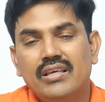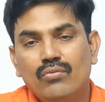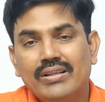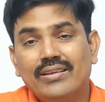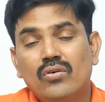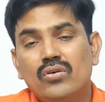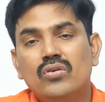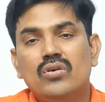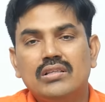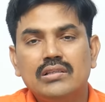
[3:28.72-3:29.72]
ఈ వంద
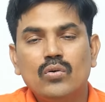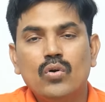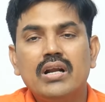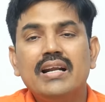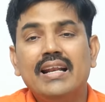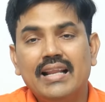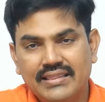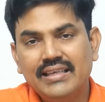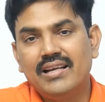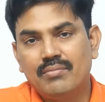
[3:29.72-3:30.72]
కోట్లు రెండు వందల కోట్లు అంటే
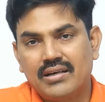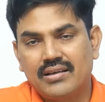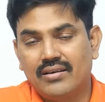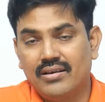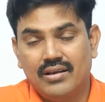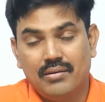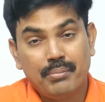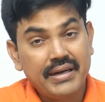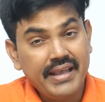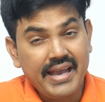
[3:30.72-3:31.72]
నథింగ్ అనమాట
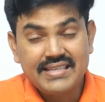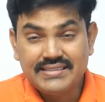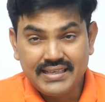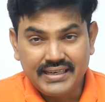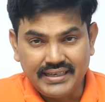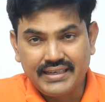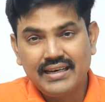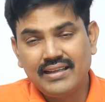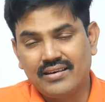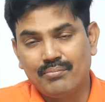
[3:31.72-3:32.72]
బట్ యాజ్ ఏ
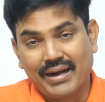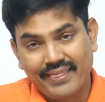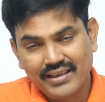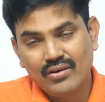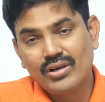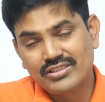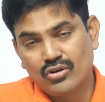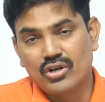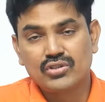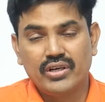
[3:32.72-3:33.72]
రిటైలర్ మన దగ్గర ఉన్న
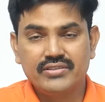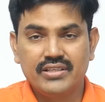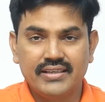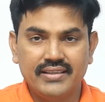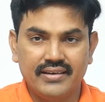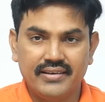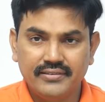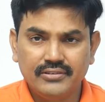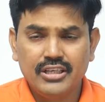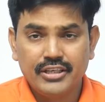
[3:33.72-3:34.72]
స్టాక్స్లో ఏం జరిగిందంటే
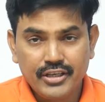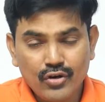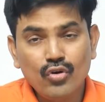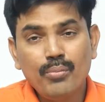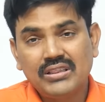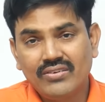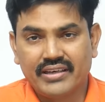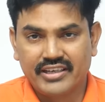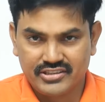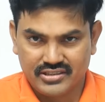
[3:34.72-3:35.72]
ఎక్కువ మొత్తం
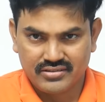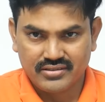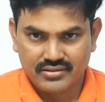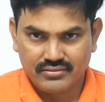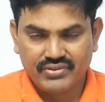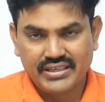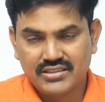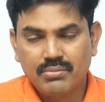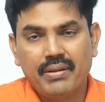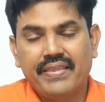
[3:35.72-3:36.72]
అలకేట్ చేస్తుంటారు ఫర్
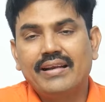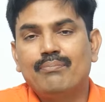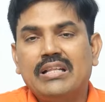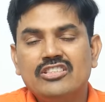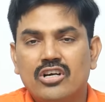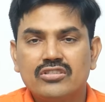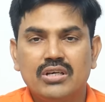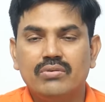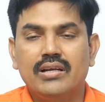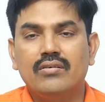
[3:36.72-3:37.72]
ఎగ్జాంపుల్ మన దగ్గర పది
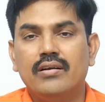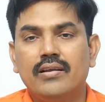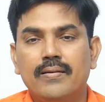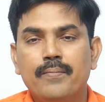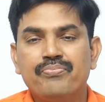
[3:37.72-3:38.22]
స్టాక్సే ఉన్నాయి అనుకోండి